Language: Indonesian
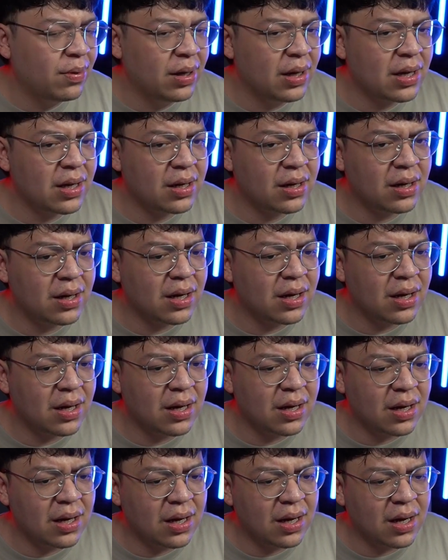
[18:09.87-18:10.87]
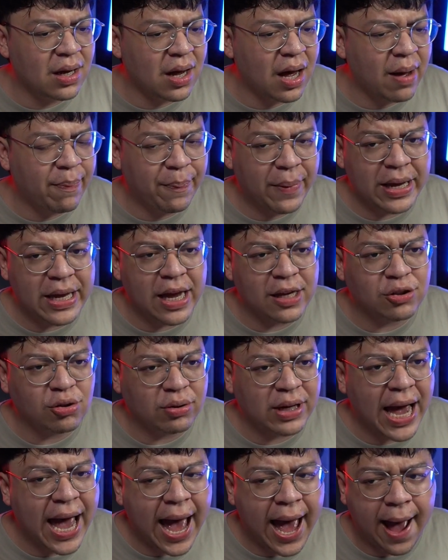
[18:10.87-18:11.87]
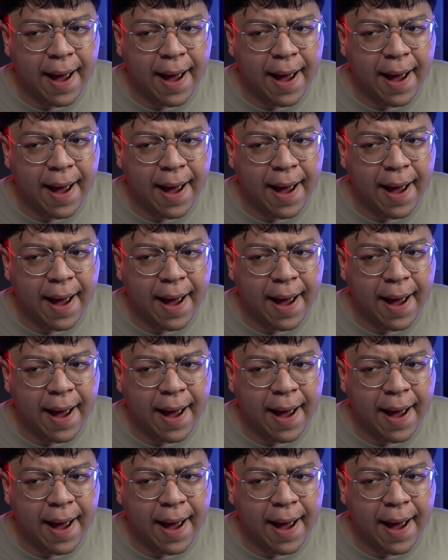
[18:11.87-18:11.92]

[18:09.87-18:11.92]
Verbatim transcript: Alah, apa ya, Cok, ya?